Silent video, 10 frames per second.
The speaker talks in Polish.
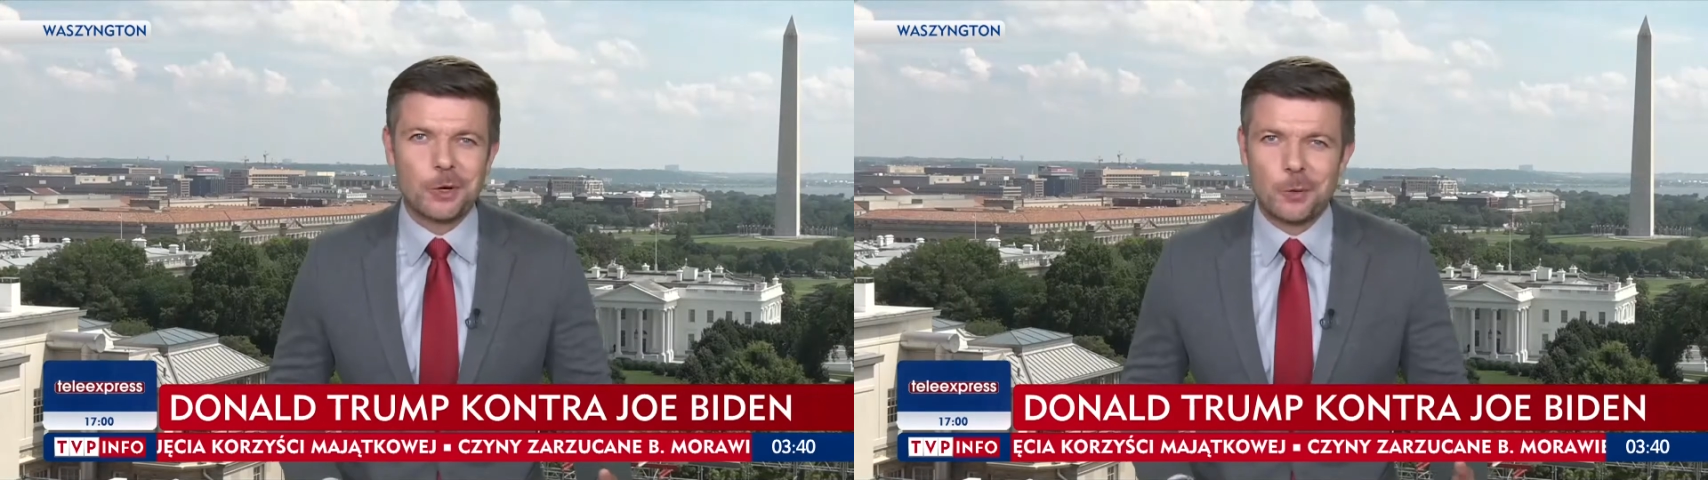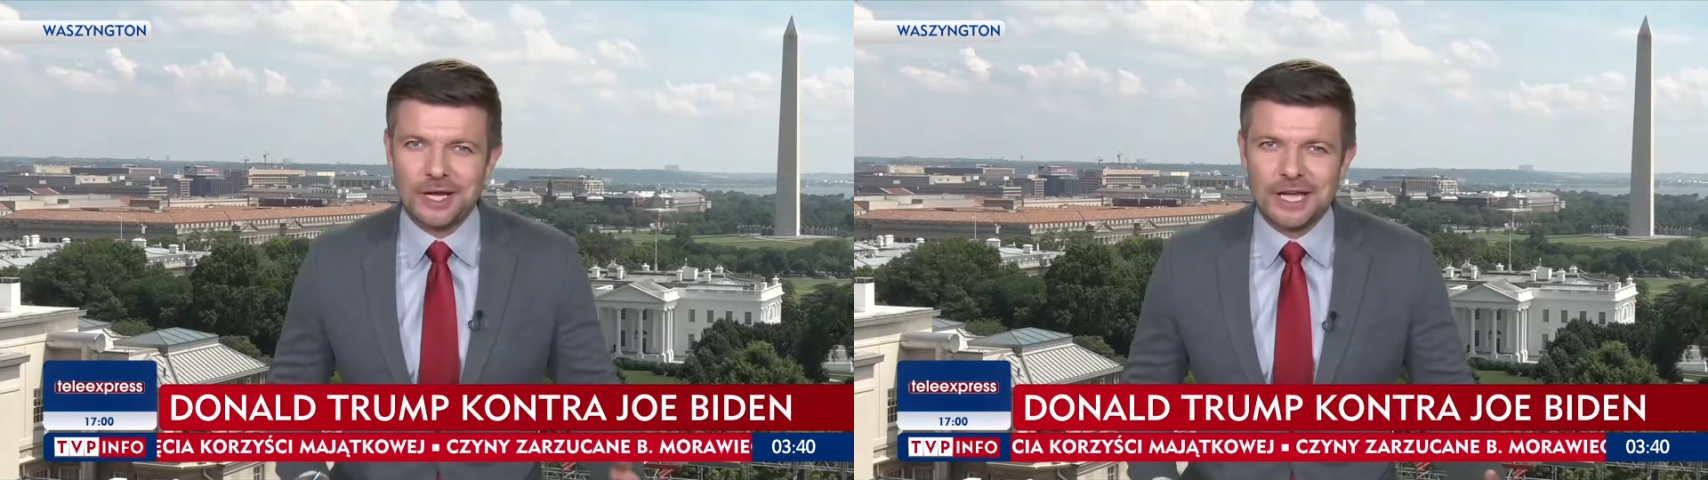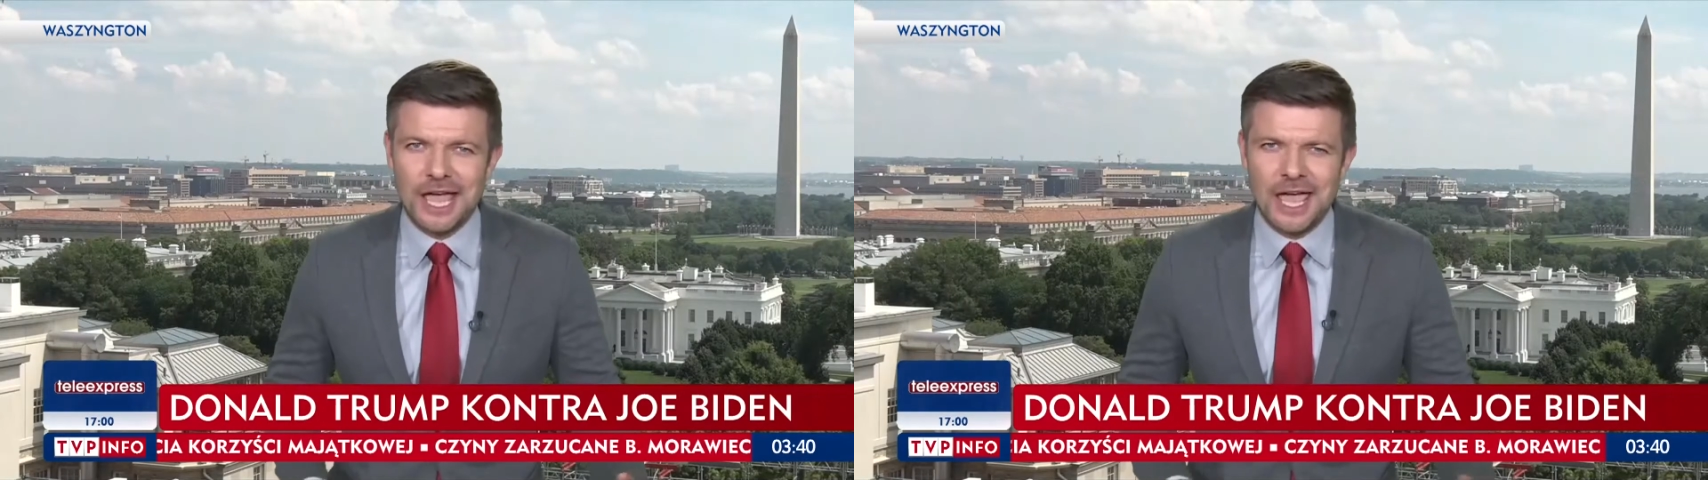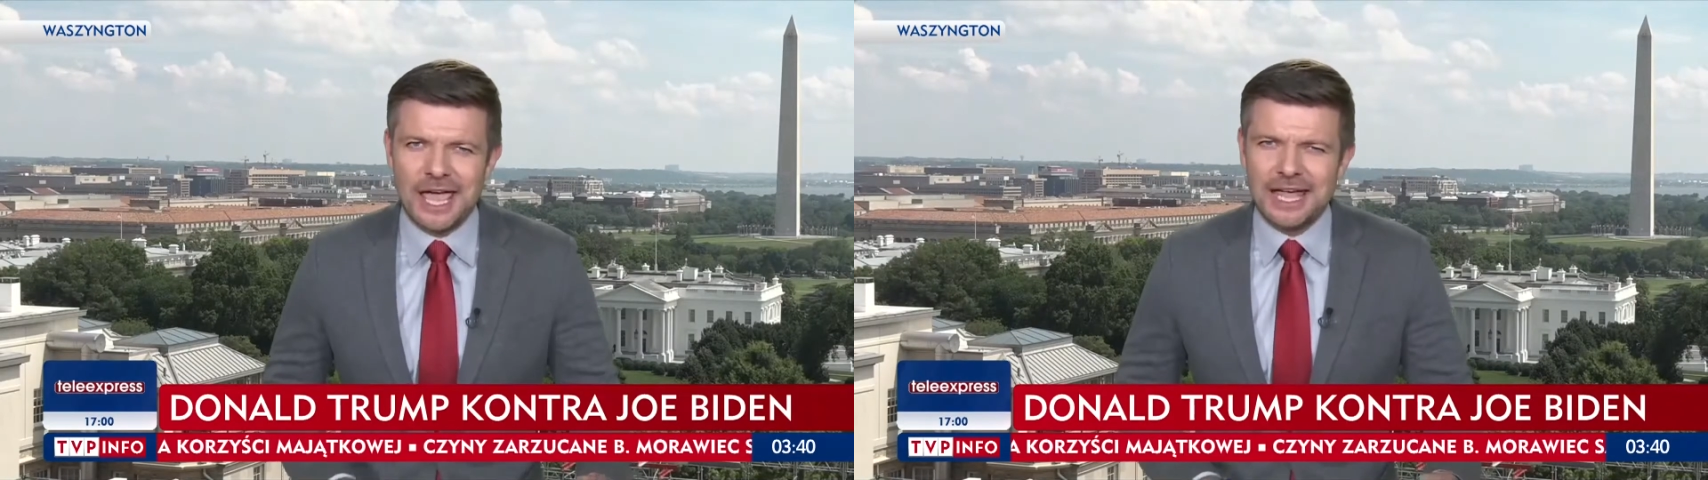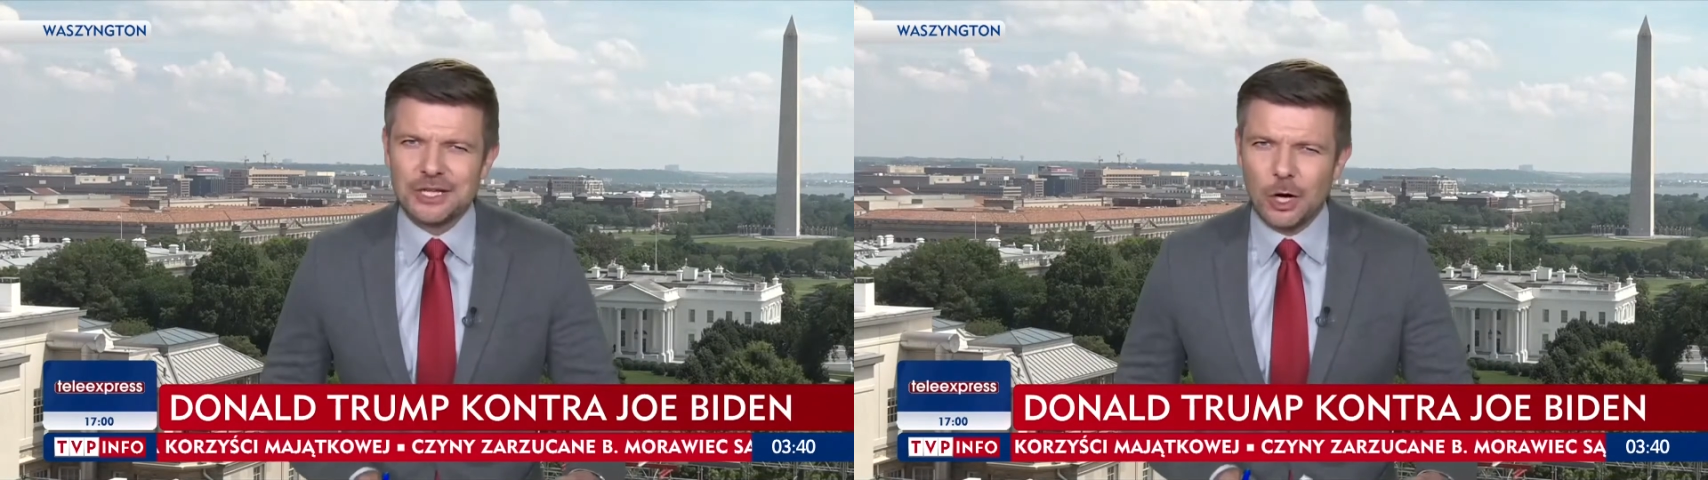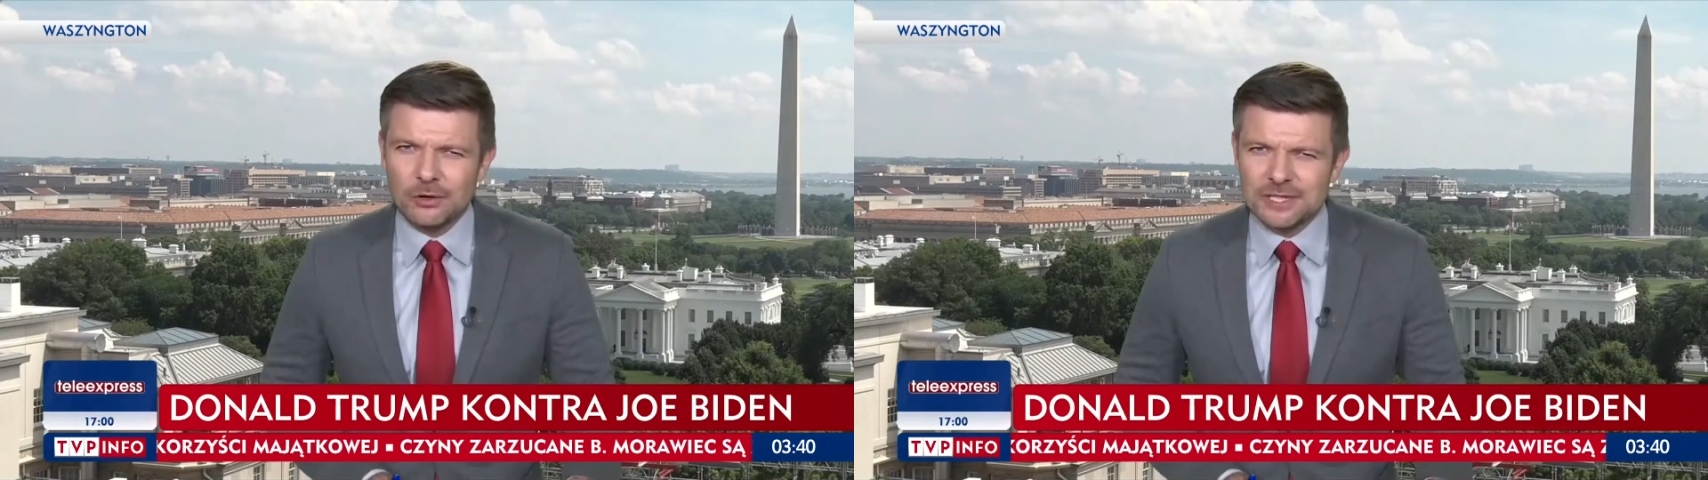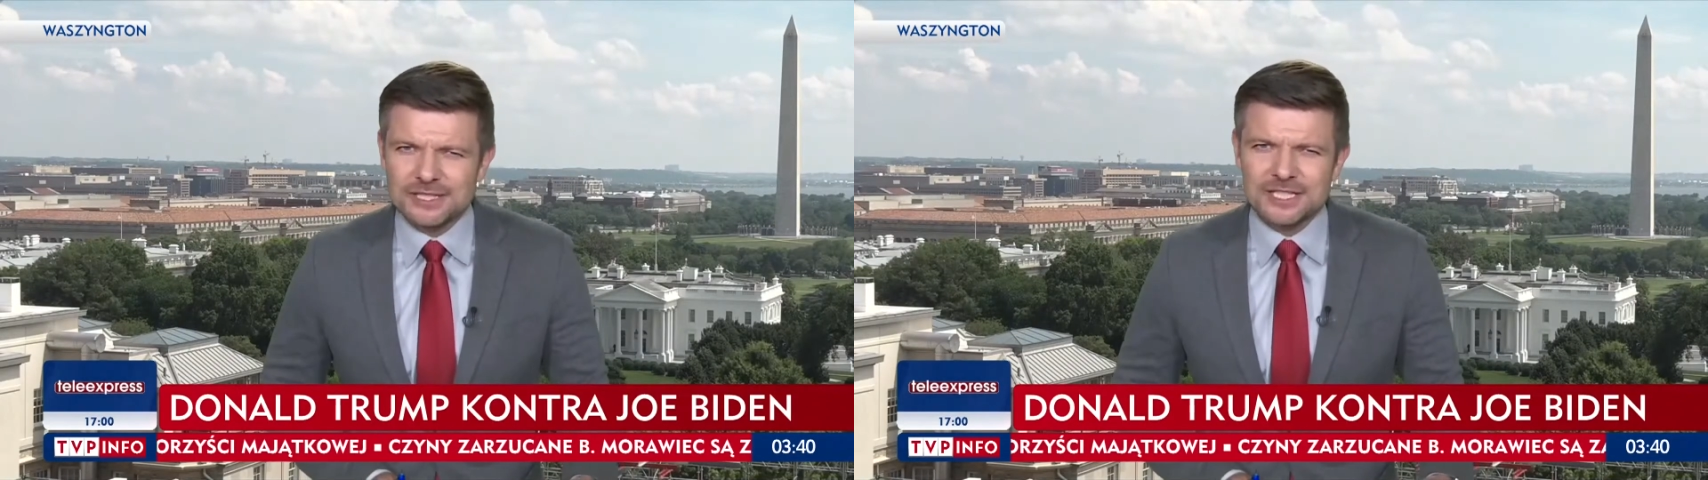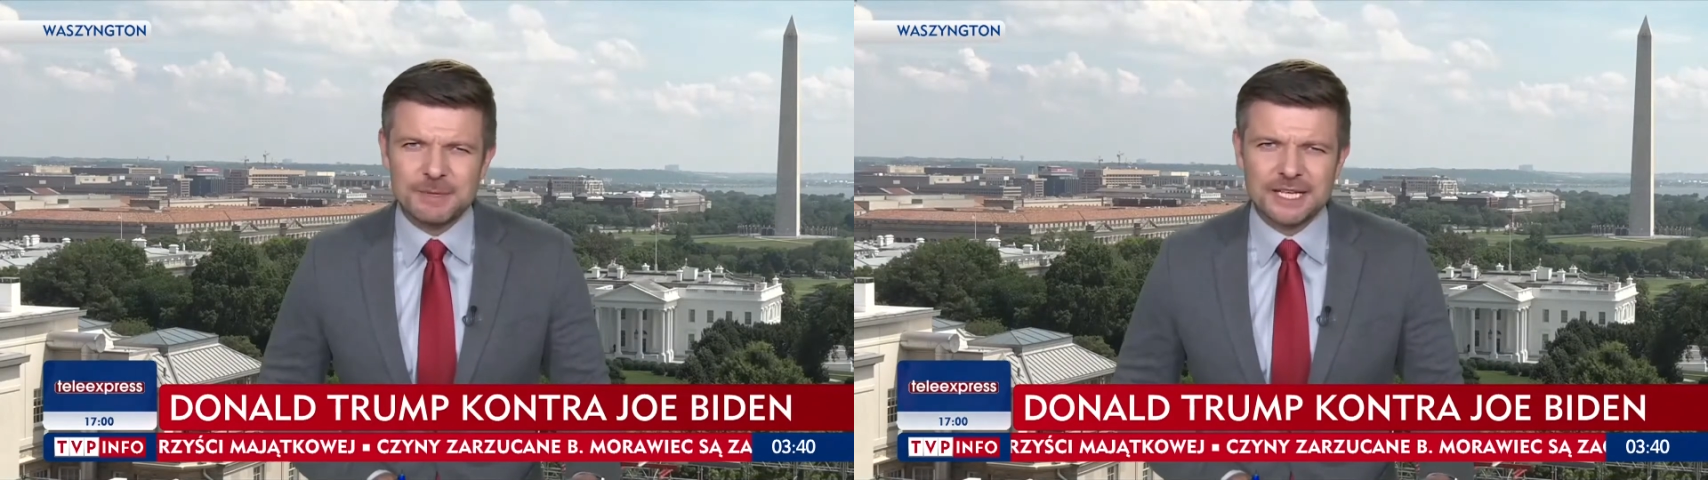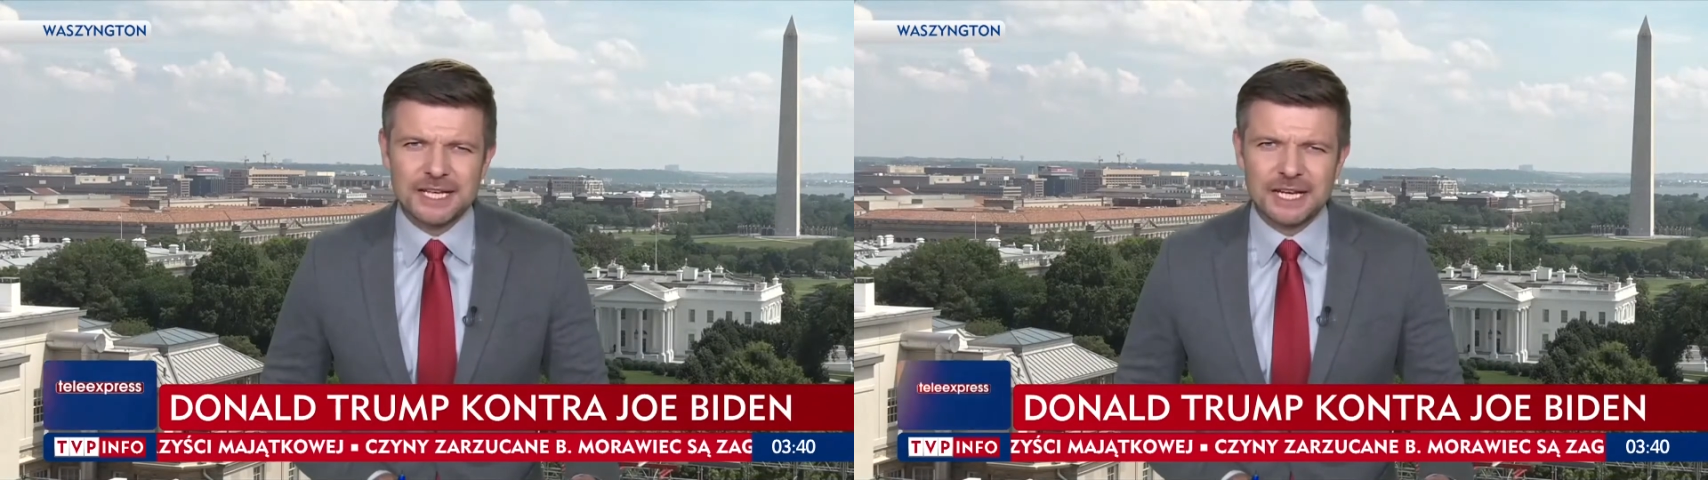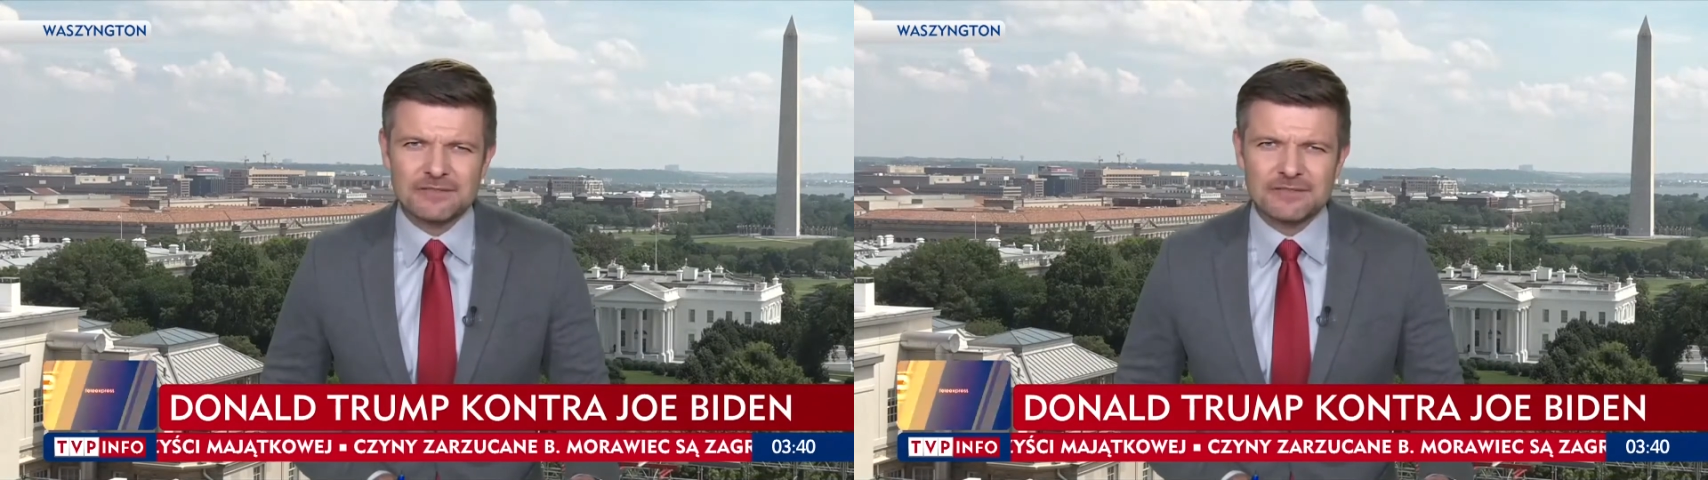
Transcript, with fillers: na jakim etapie jest obecnie kampania,